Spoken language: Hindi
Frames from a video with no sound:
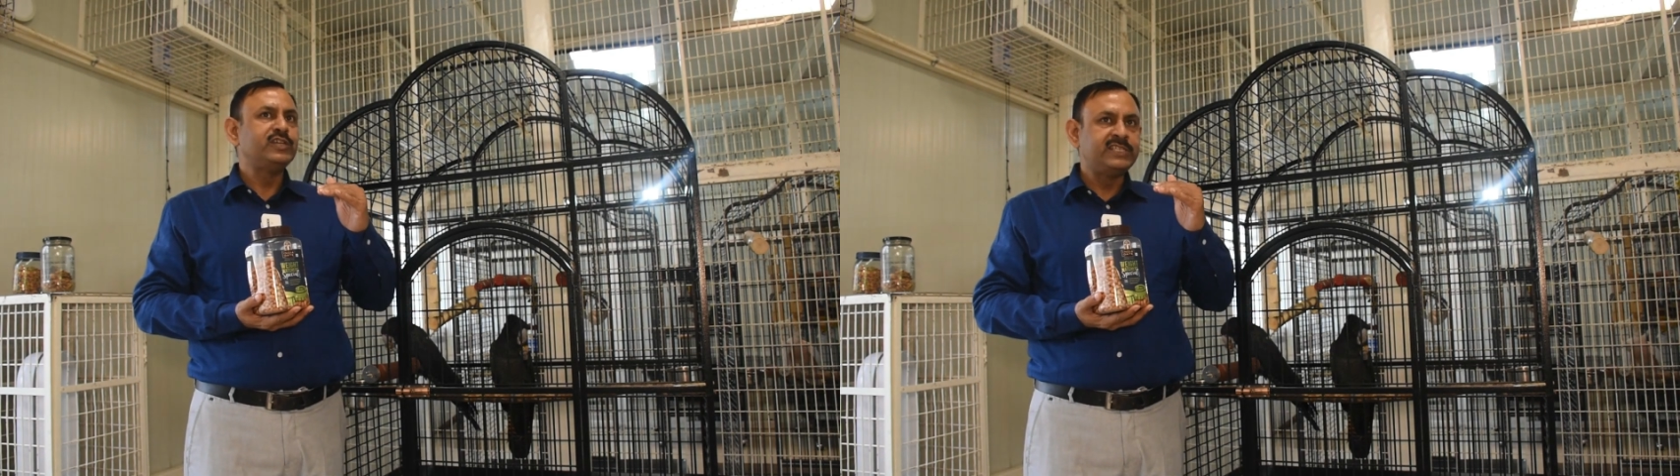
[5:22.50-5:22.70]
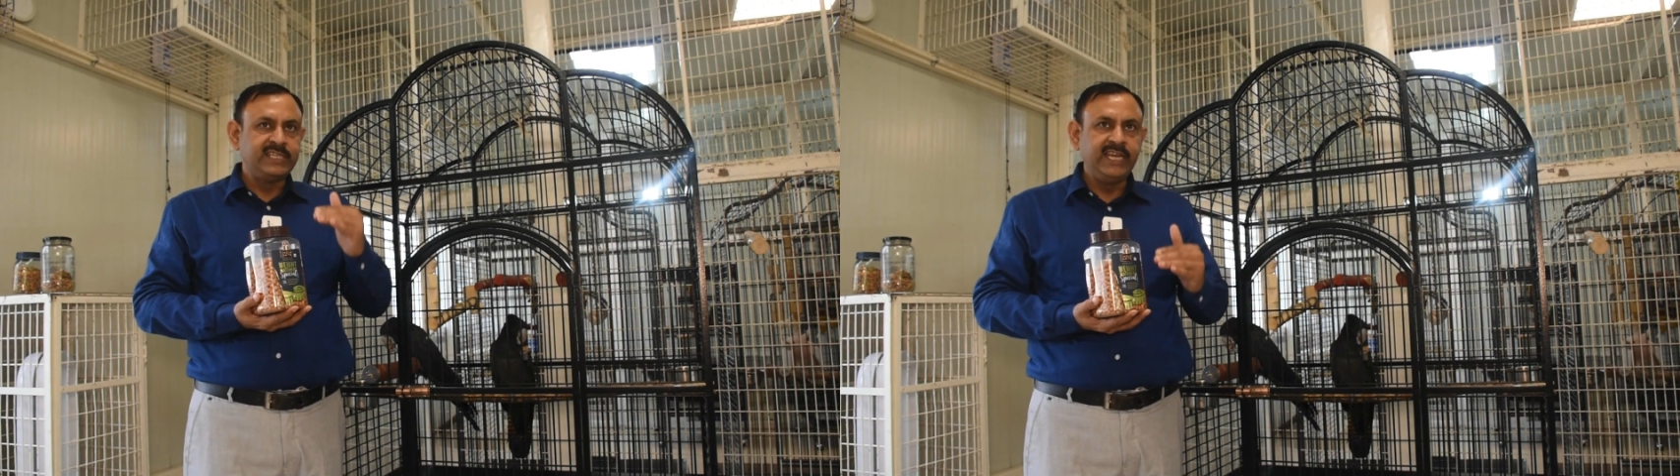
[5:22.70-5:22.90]

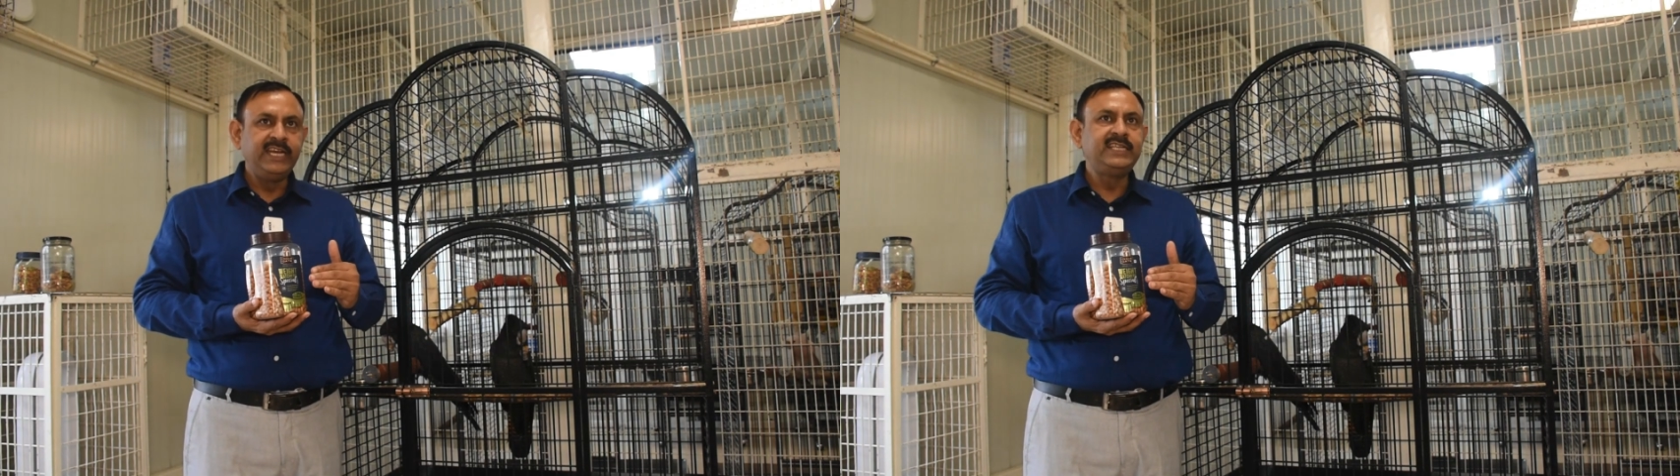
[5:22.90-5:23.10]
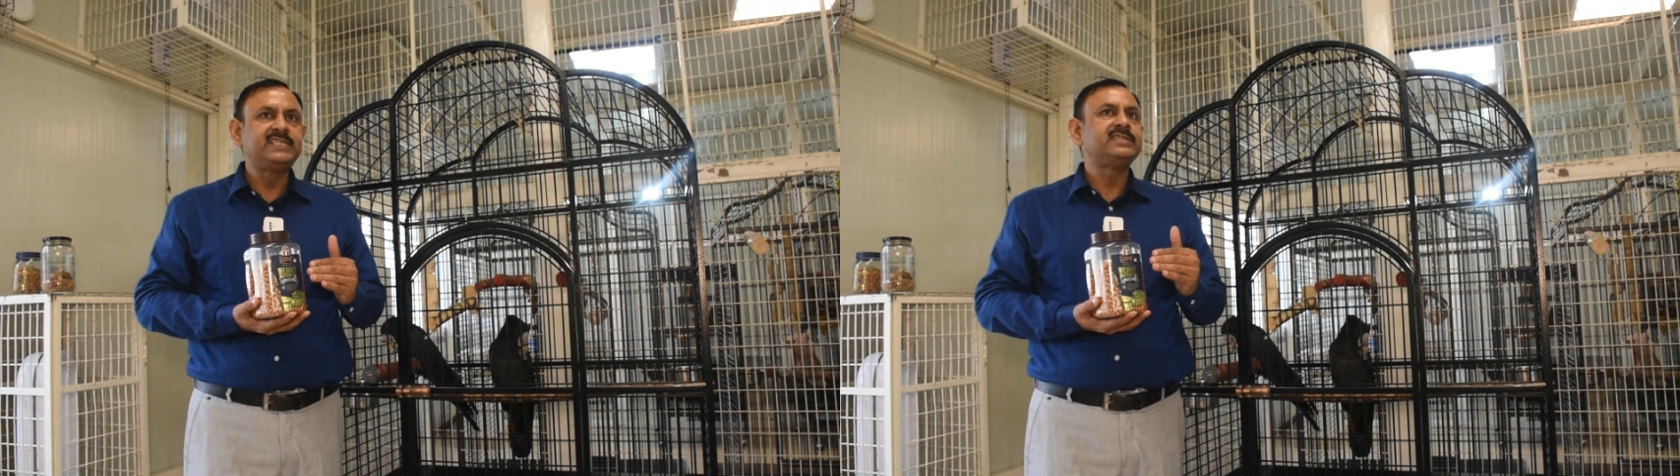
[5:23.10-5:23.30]

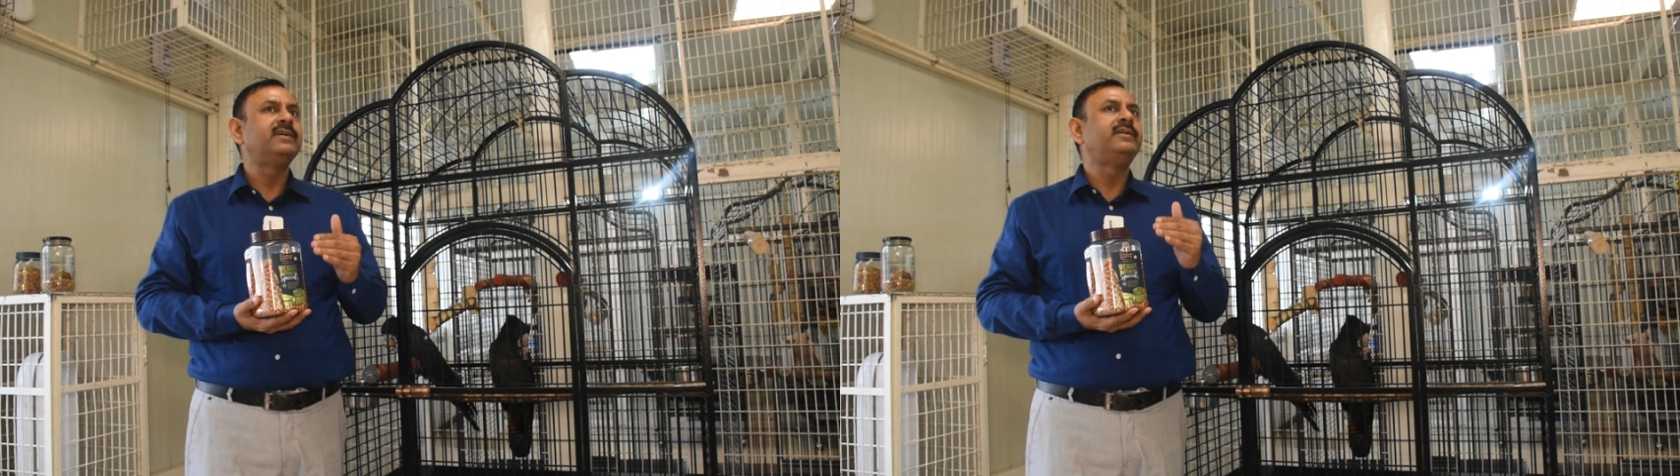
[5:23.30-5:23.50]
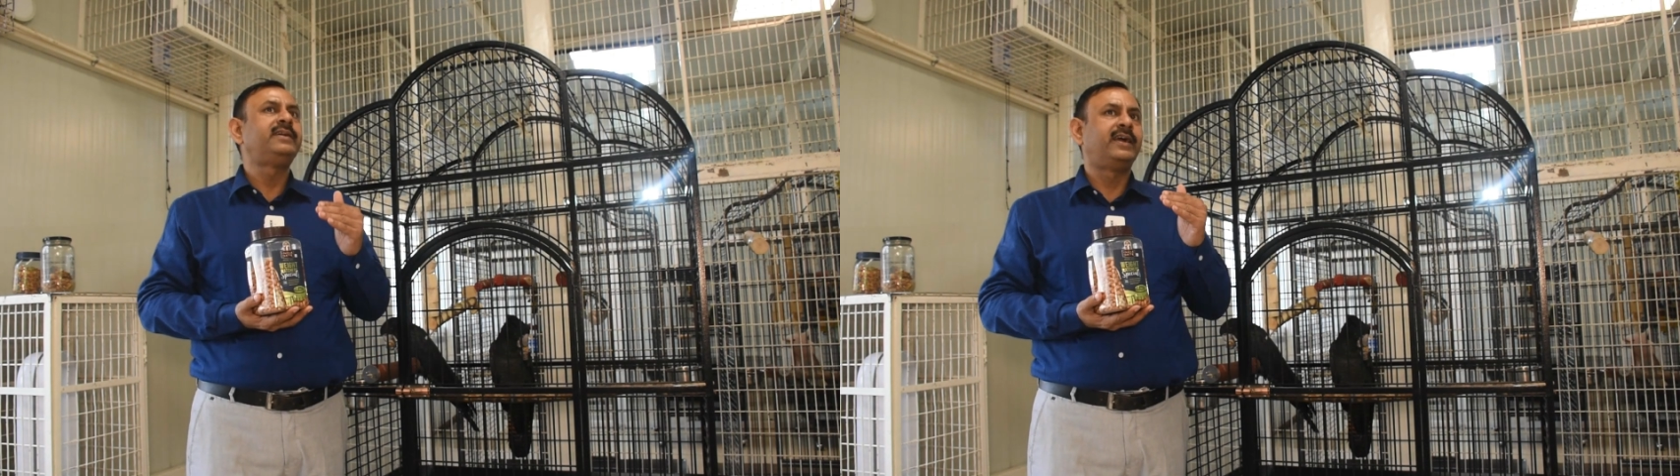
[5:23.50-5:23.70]
सीड्स
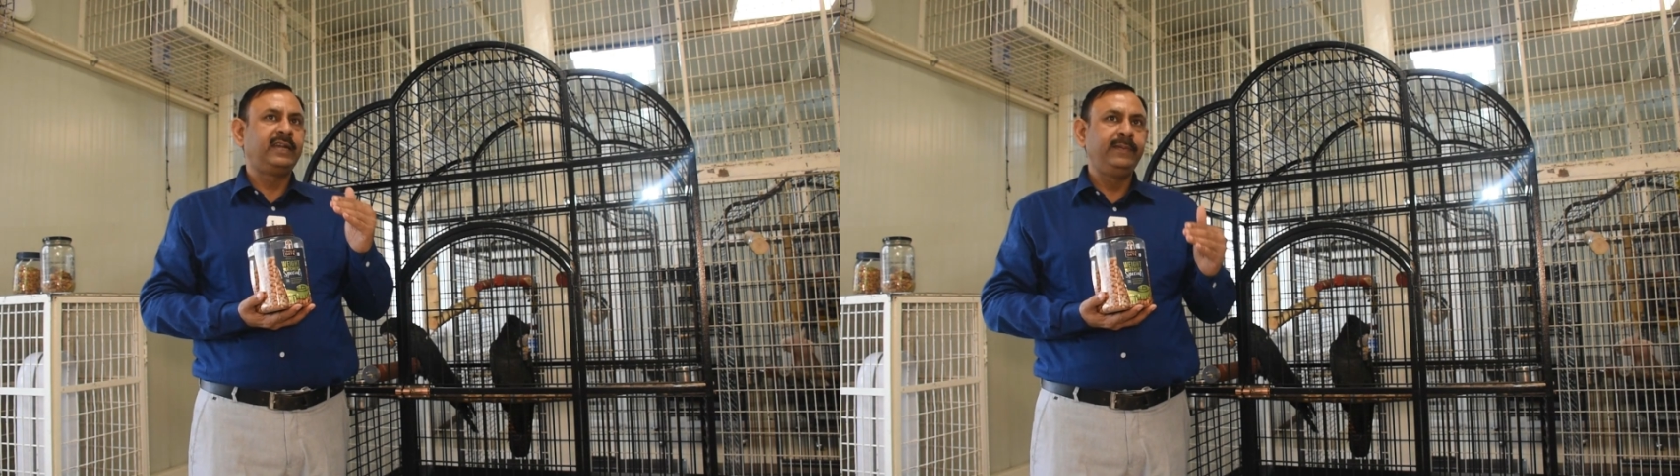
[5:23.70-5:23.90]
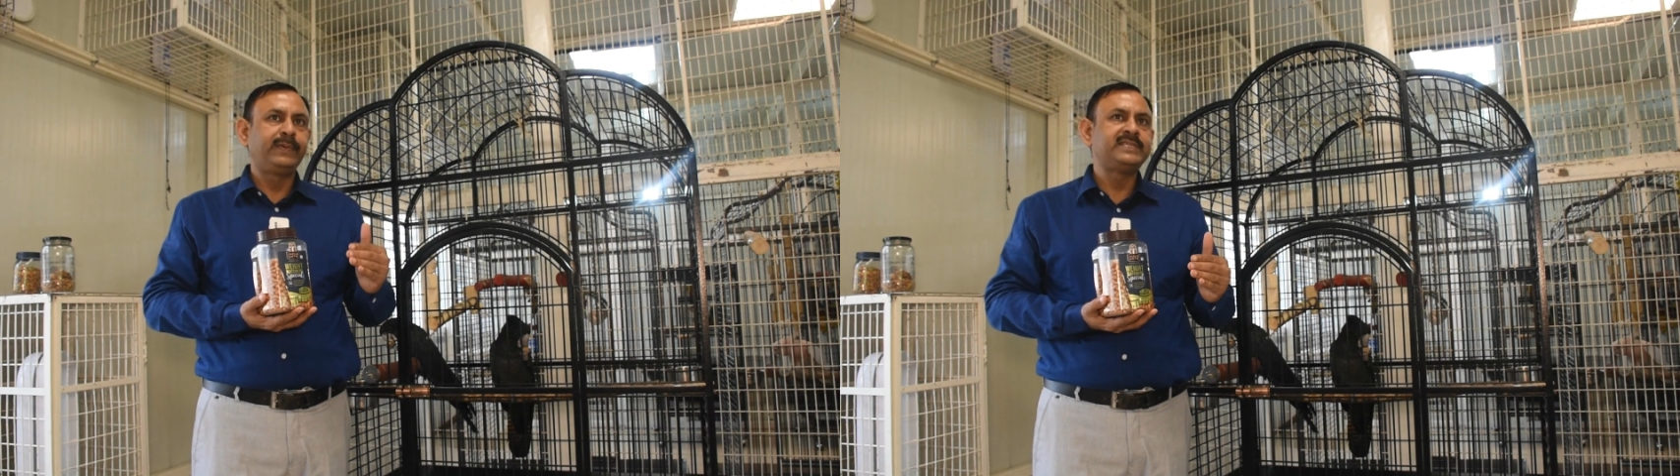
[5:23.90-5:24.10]
थर्टी